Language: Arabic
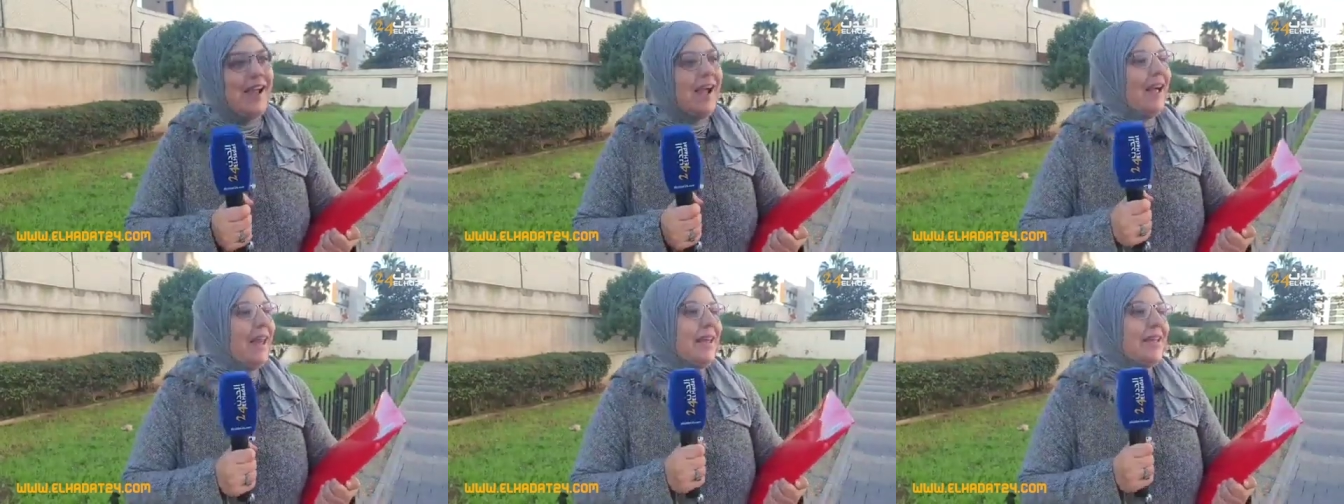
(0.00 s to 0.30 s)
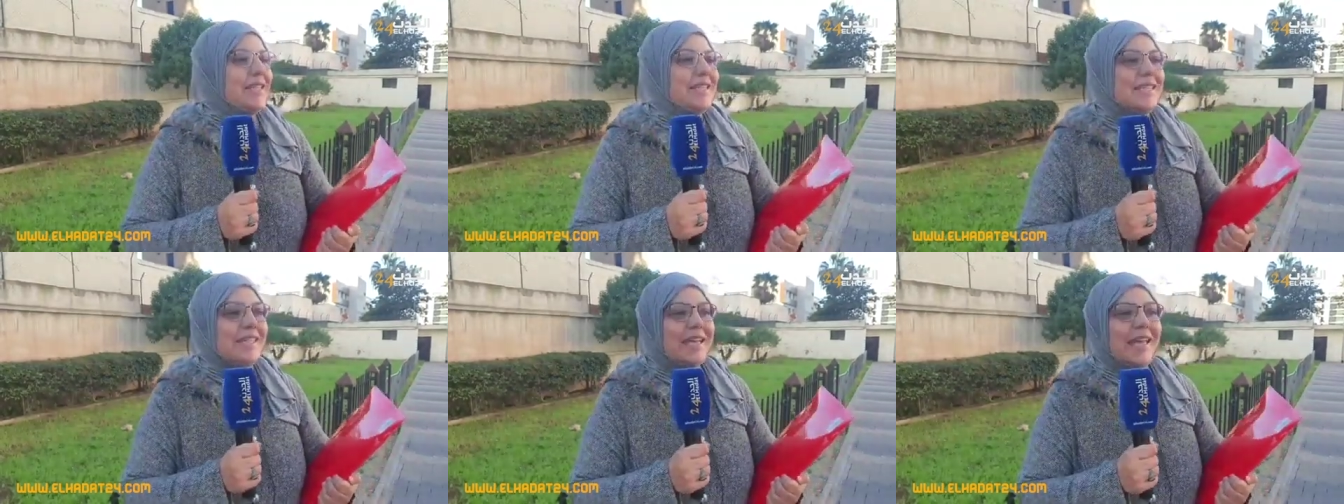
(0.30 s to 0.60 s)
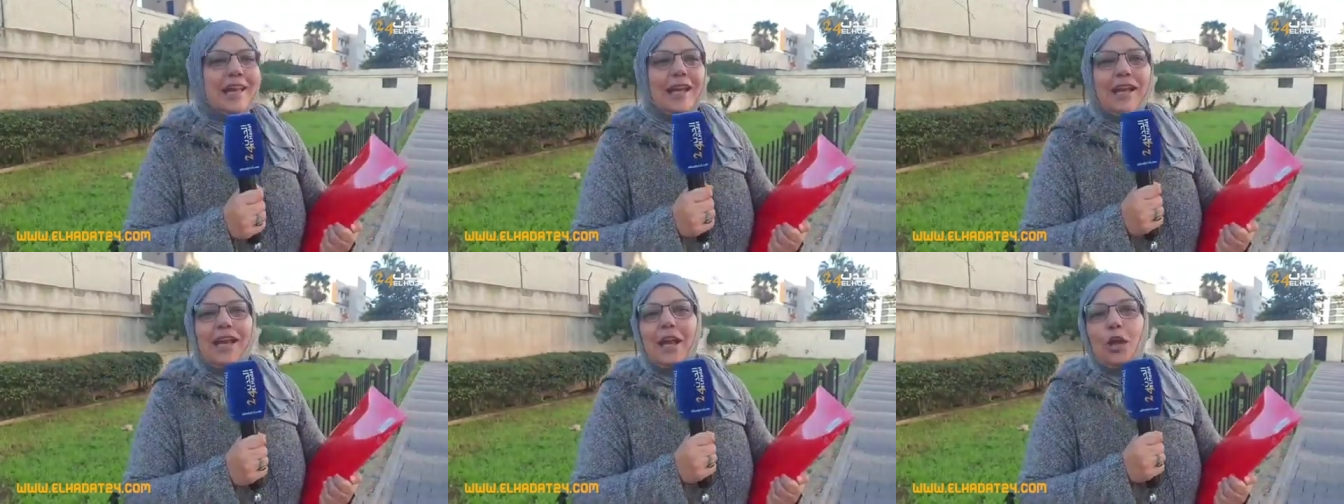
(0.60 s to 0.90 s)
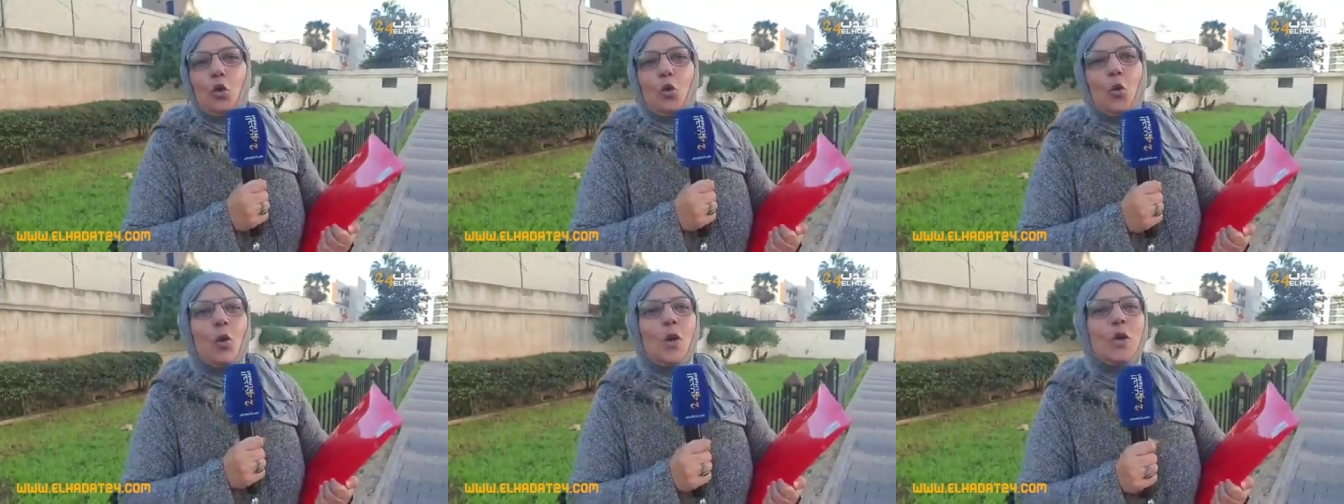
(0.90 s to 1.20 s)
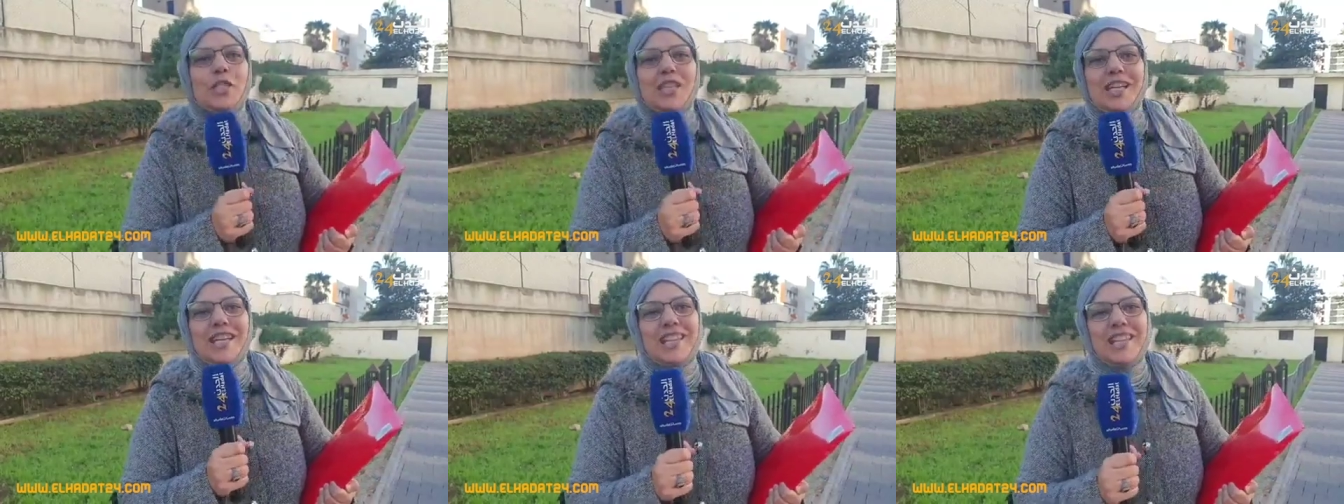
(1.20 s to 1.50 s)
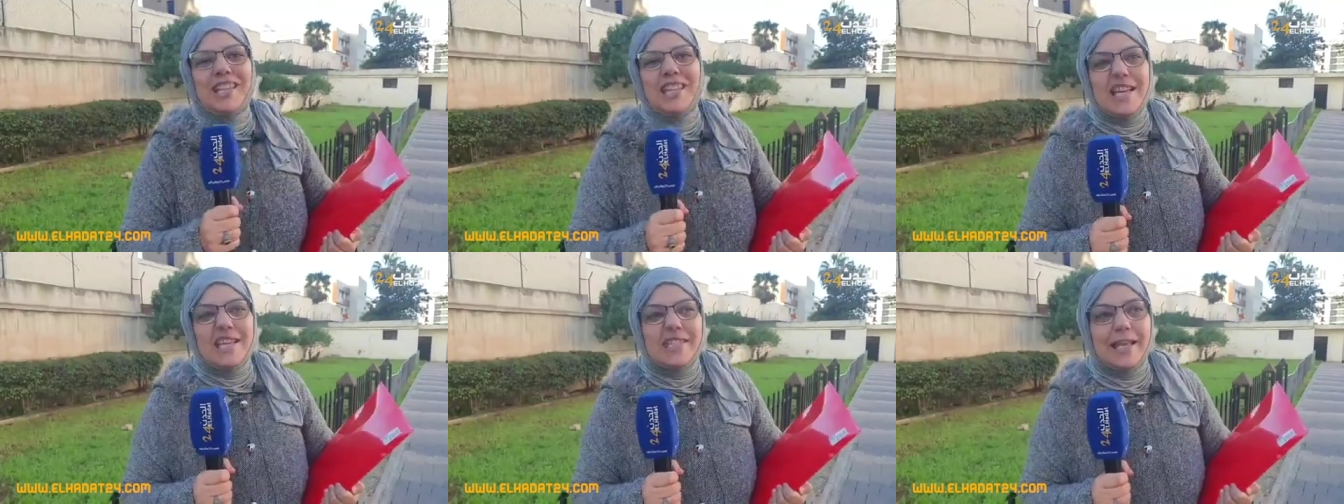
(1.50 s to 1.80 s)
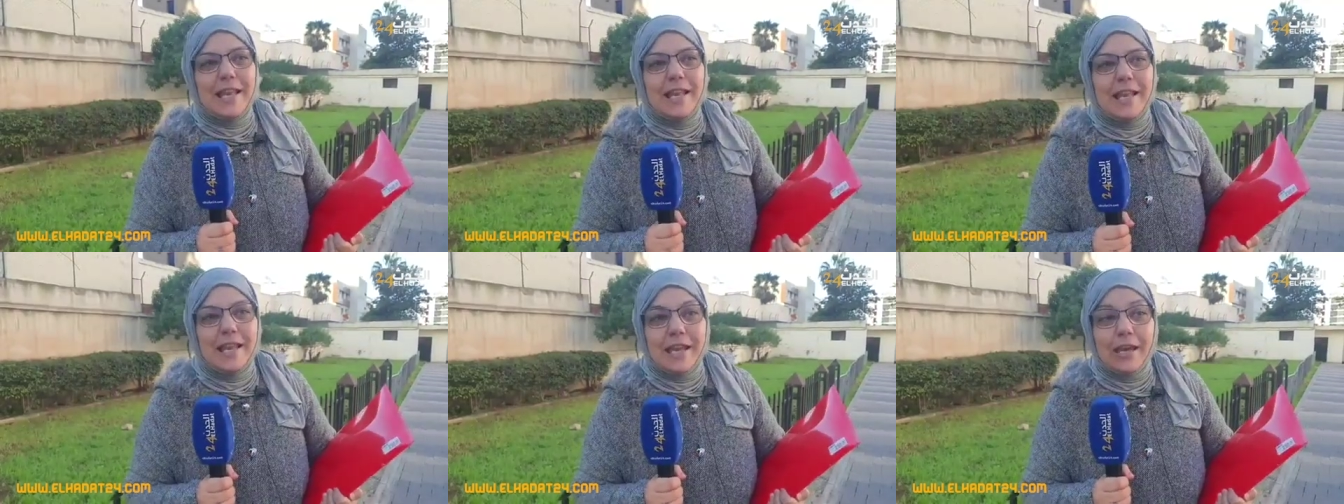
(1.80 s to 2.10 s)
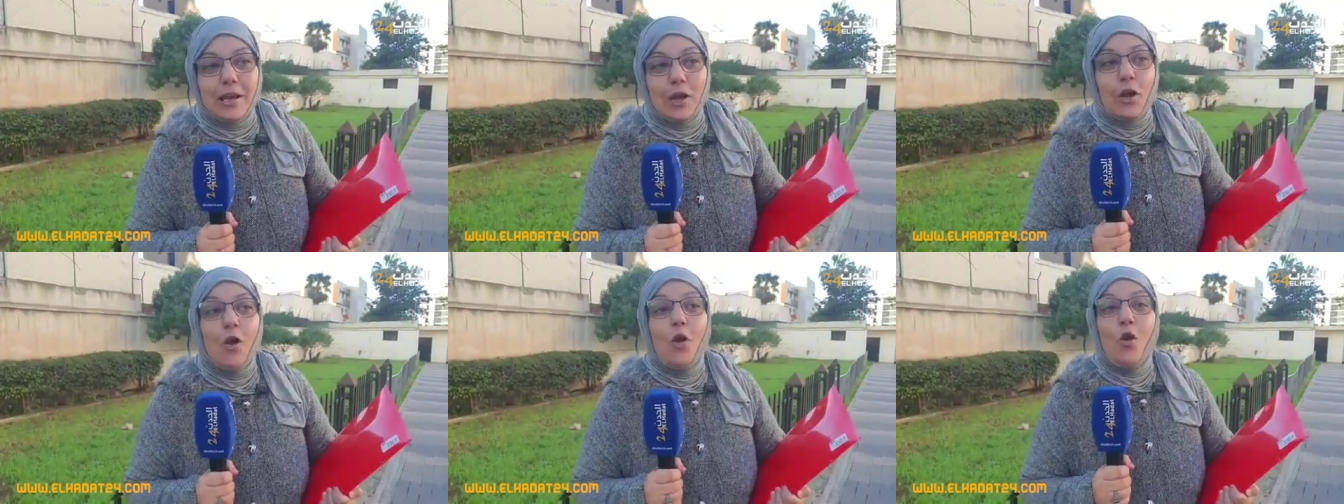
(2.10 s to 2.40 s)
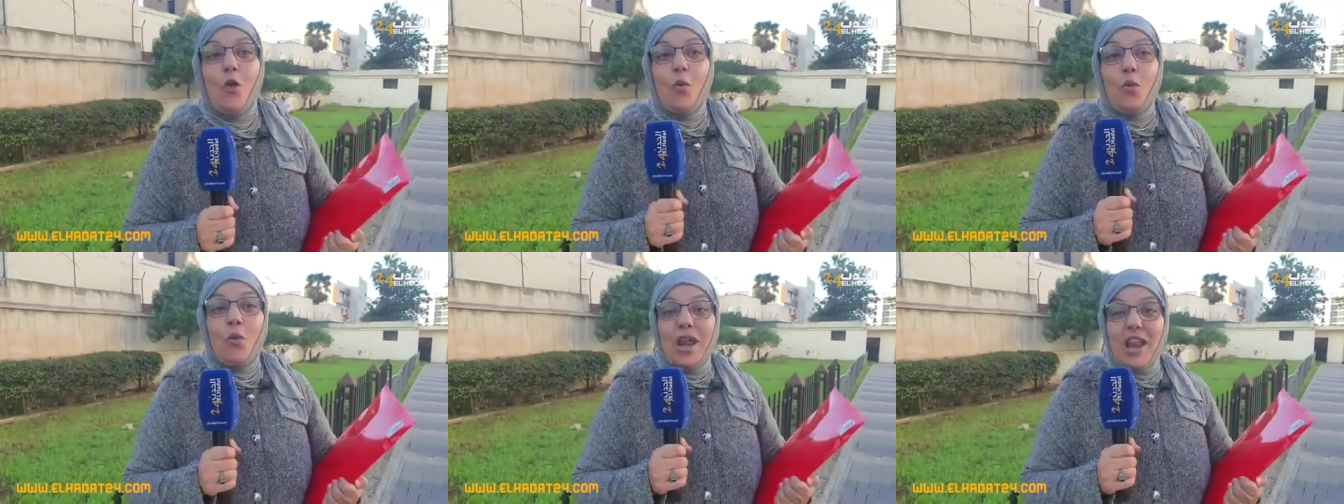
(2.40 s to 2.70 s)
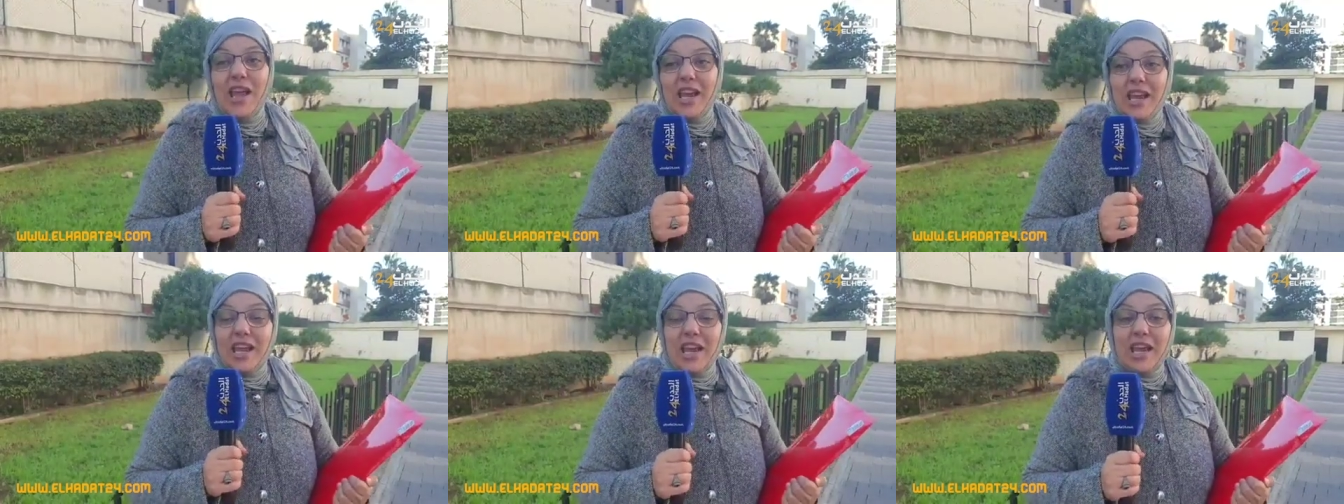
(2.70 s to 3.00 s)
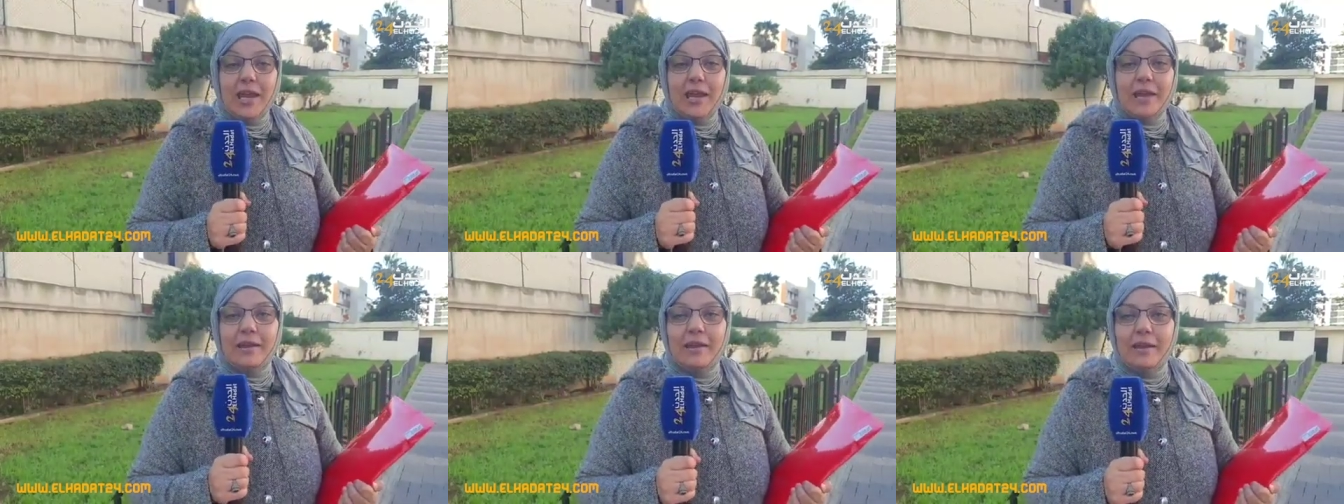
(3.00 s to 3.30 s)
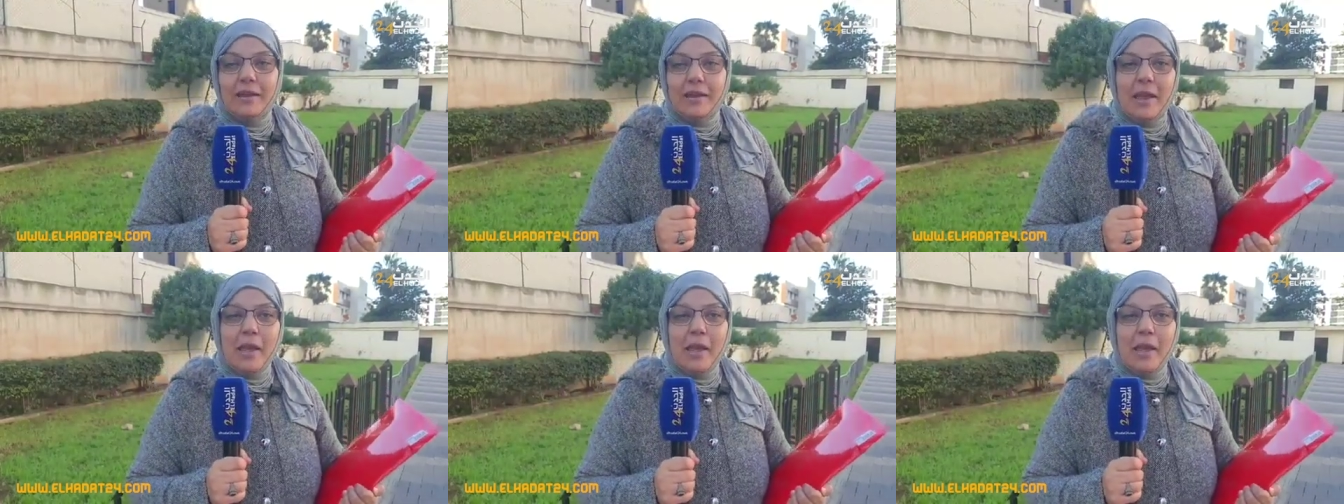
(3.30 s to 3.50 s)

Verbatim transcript: على السير على كل شيء نتنازل ليه ولكن